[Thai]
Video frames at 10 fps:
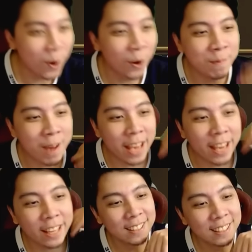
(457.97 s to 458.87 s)
คนใหม่
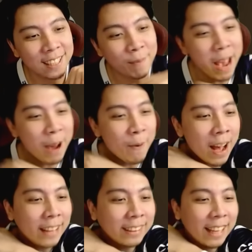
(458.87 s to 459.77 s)
ถึงแม้ว่า
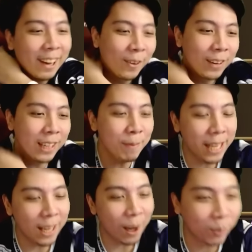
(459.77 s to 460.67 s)
แต่ละคนที่มี
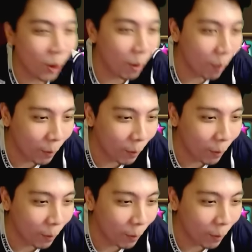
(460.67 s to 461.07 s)
รอบตัวผม